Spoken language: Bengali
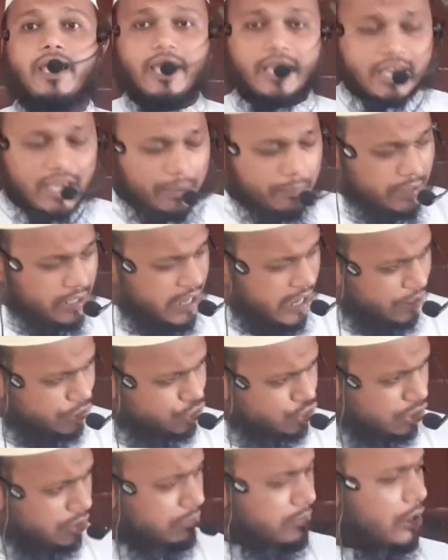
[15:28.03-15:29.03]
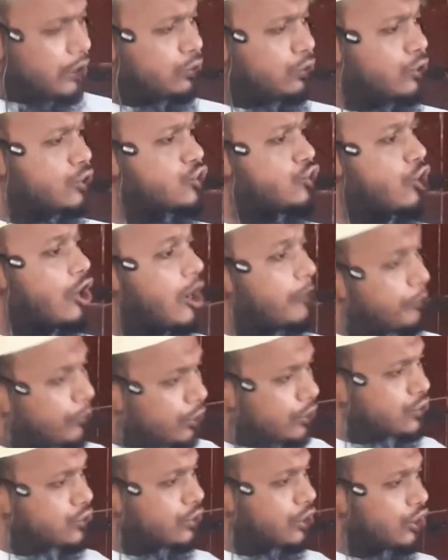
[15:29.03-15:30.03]
একে একজন মানুষ
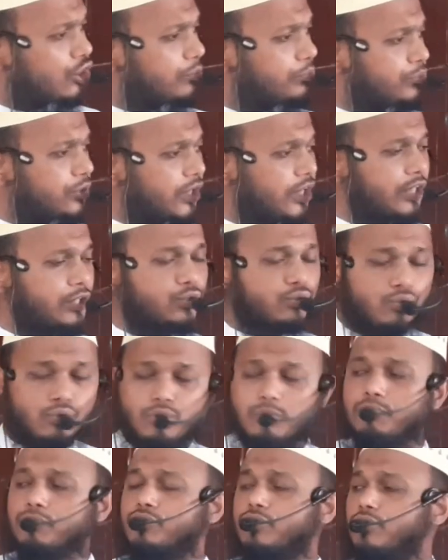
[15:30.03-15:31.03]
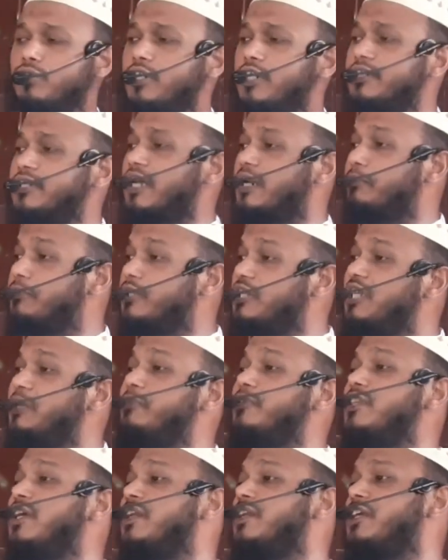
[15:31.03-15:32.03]
অপরজনের উপরে জুলুম করলে তার
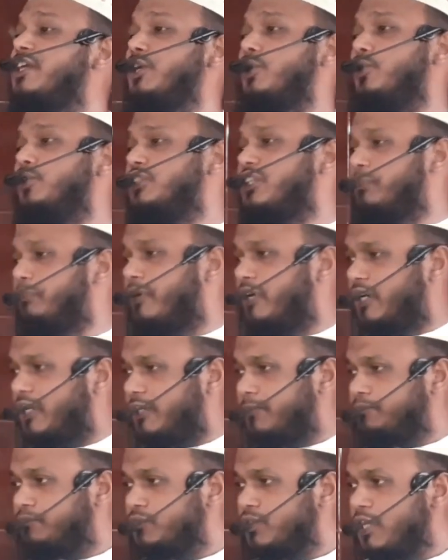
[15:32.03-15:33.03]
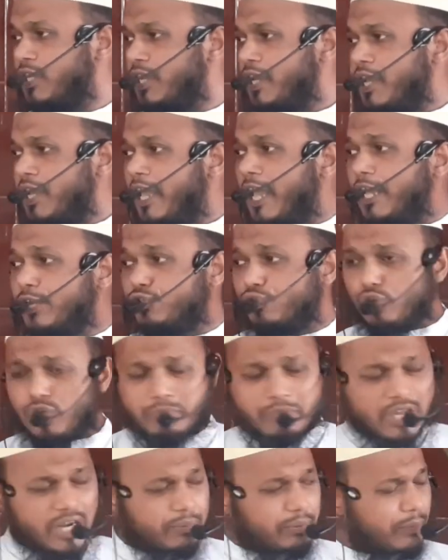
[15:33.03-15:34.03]
বিধিবিধান কি হতে পারে এই
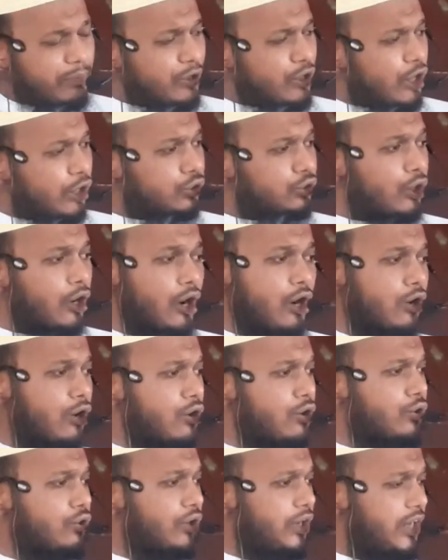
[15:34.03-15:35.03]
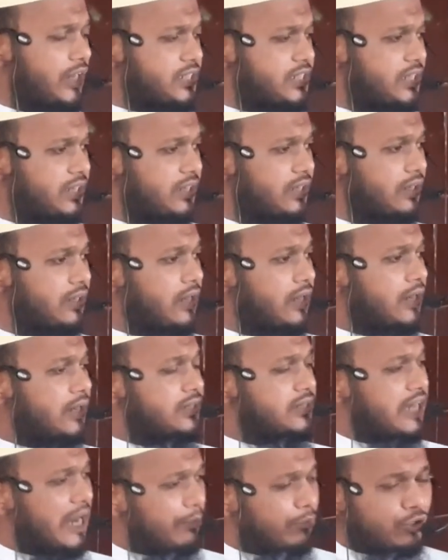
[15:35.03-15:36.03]
জুলুমের বিভিন্ন ধরন রয়েছে
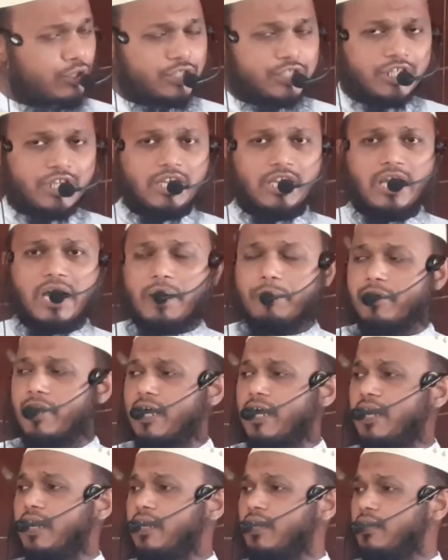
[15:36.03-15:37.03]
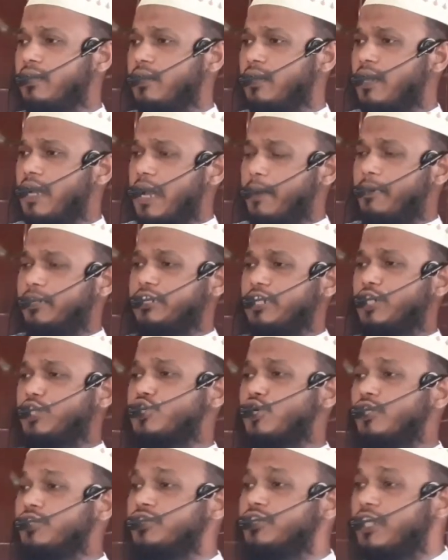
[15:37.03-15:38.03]
যেমনটি আমরা আমাদের
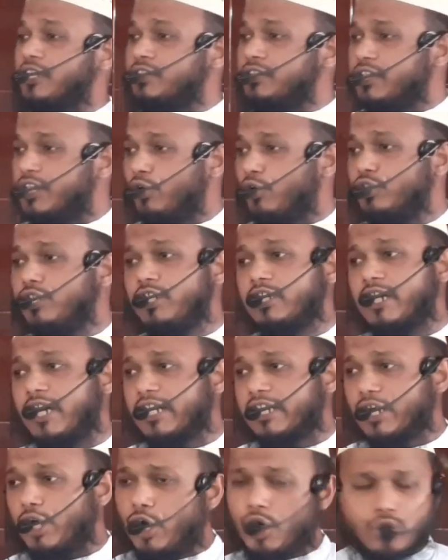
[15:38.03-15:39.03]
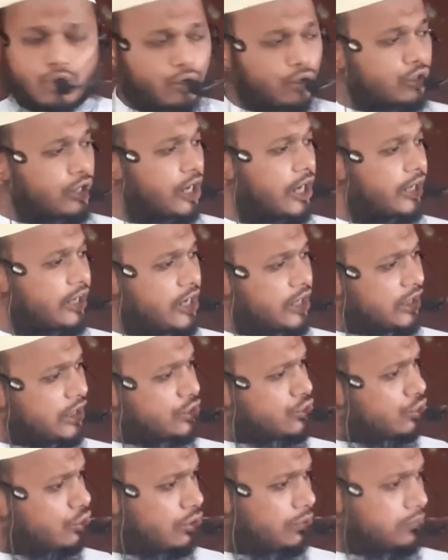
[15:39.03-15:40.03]
সন্তানদের অধিকারকে হরণ করে এটি
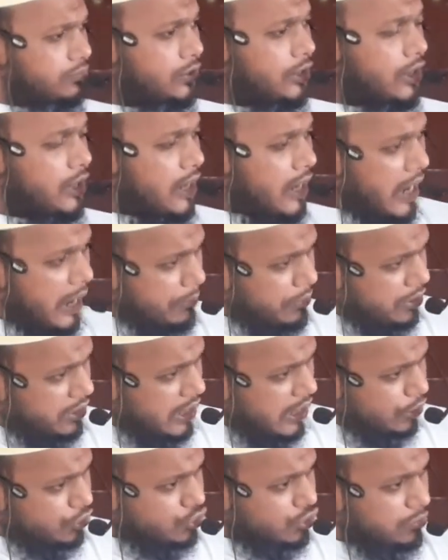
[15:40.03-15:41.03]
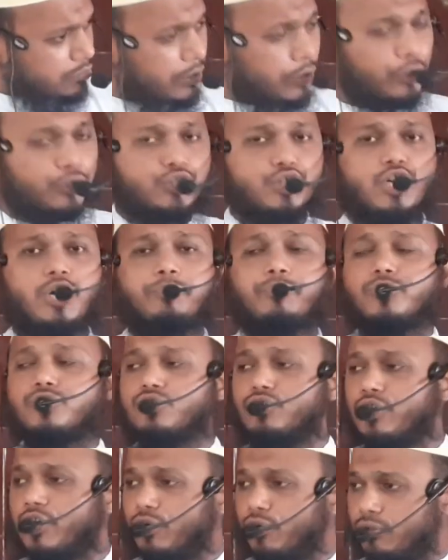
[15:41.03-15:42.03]
একটি জুলুম আমি একজন মানুষে
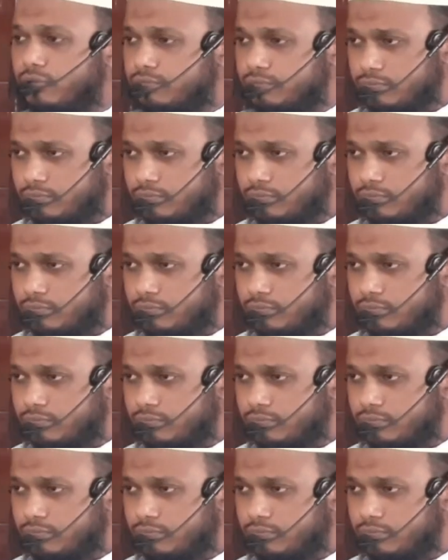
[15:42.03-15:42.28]
অপরজনের